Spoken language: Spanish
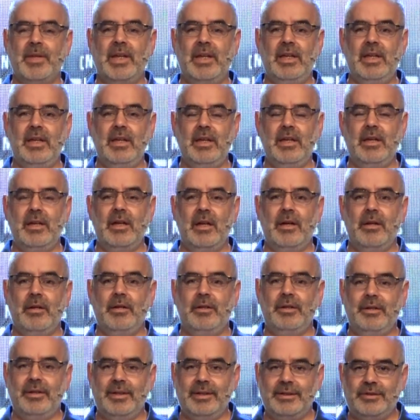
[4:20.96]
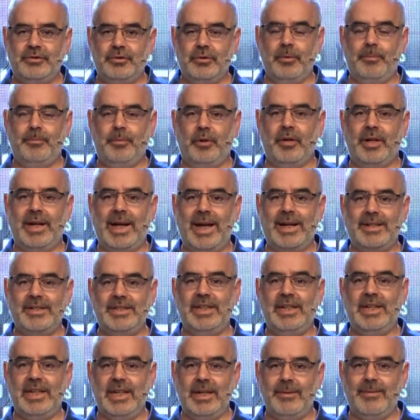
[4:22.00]
y eh, supo que
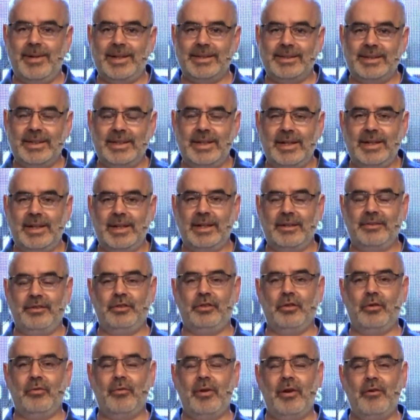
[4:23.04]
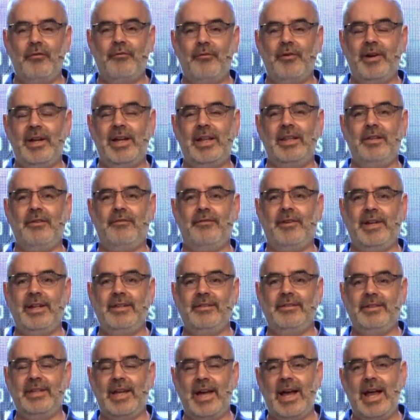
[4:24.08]
allí iba a tener éxito. ¿Cuál fue la
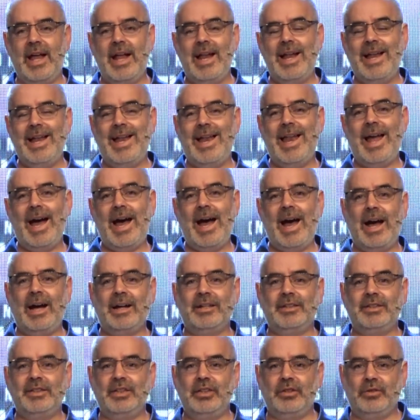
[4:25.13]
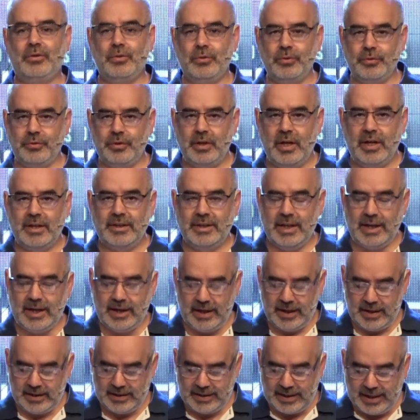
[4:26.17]
diferencia? La actitud
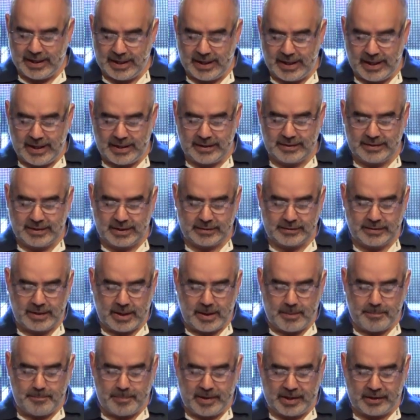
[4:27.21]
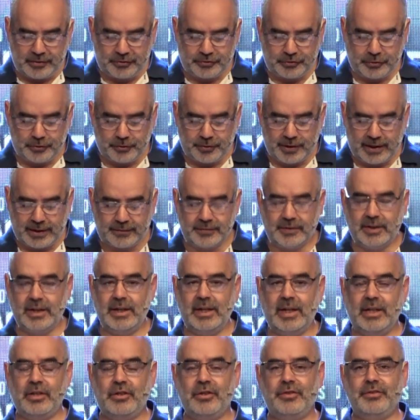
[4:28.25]
de, estas personas. ¿sí?
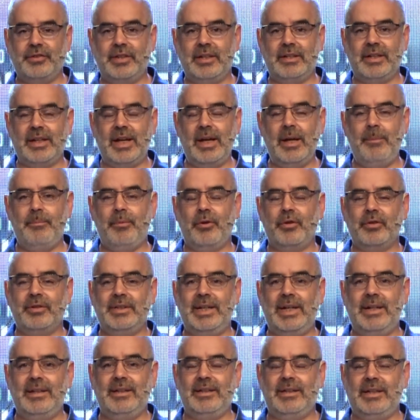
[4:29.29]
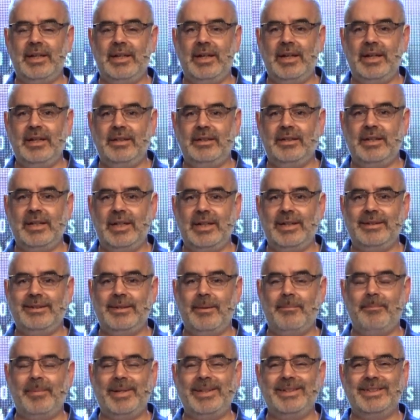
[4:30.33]
Entonces, qué importante es tener ese
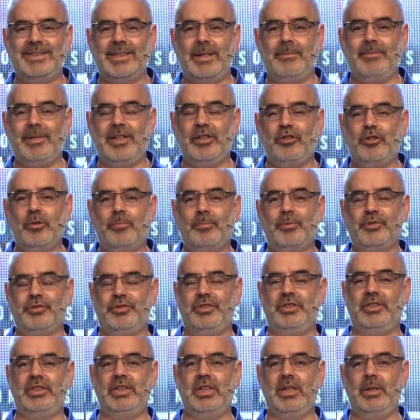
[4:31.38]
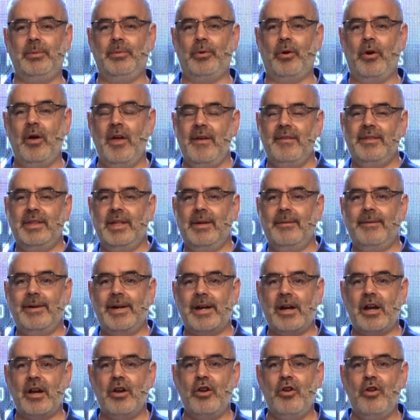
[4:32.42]
pensamiento positivo, de ver
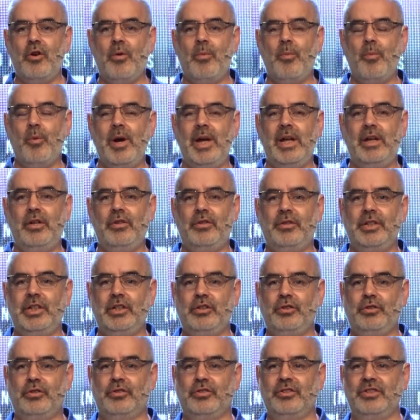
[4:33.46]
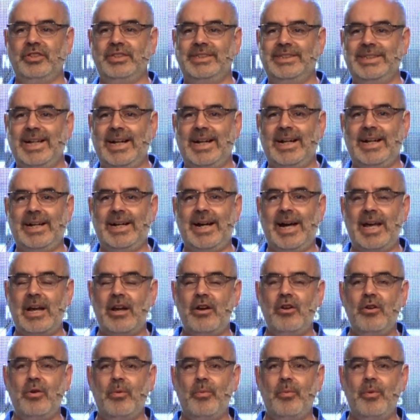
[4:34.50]
lo bueno de todo, de sacar
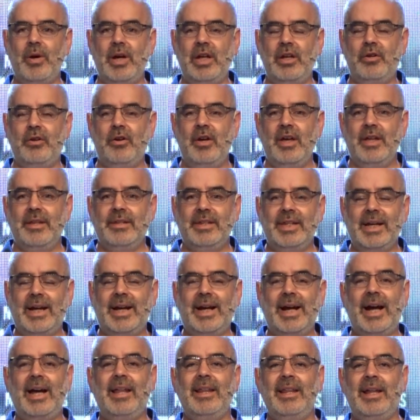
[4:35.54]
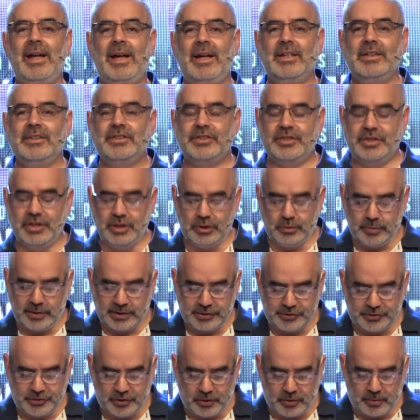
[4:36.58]
lo bueno de cada
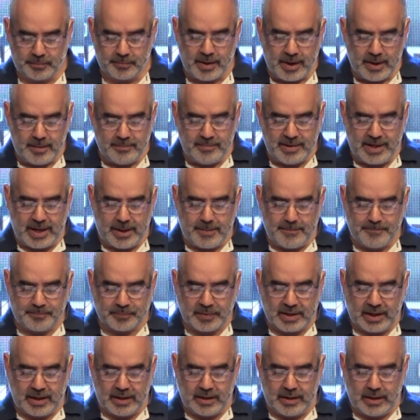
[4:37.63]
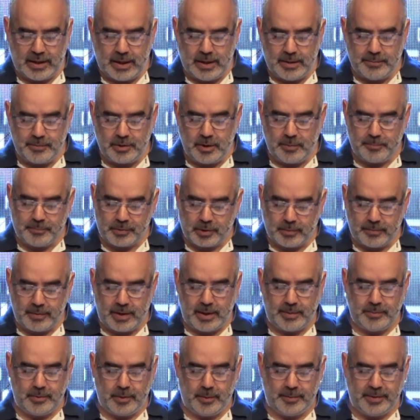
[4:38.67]
situación. Mira, en el libro de
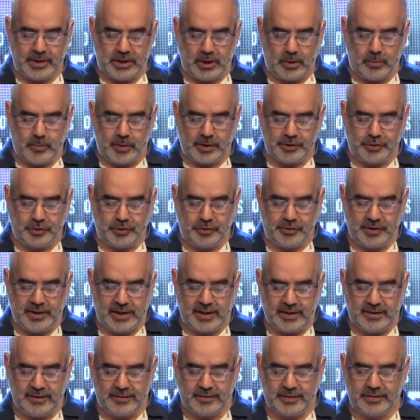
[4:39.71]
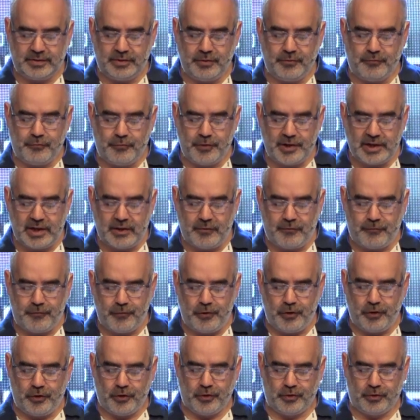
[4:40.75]
Proverbios 24, dice, si fuere
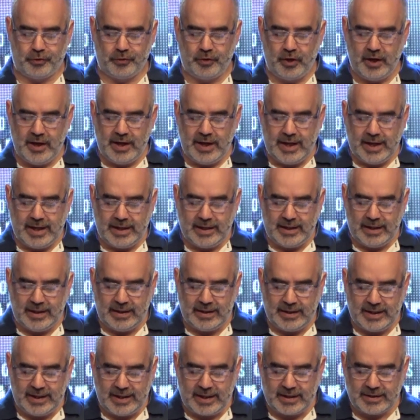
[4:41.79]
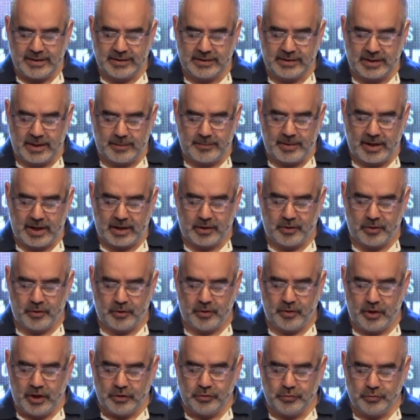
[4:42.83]
flojo en el día de trabajo
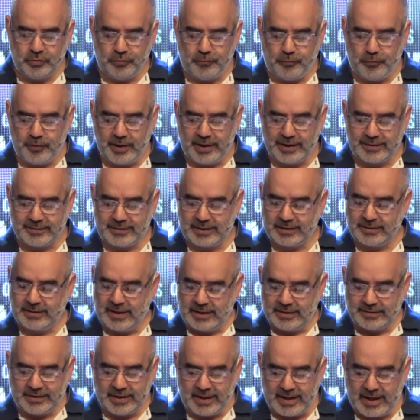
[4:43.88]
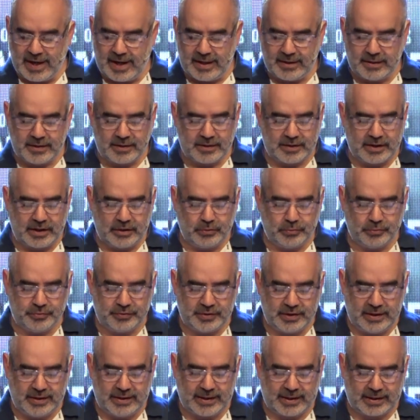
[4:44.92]
tus fuerzas serán
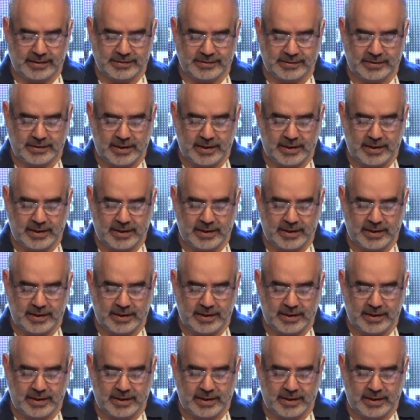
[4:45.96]
reducidas.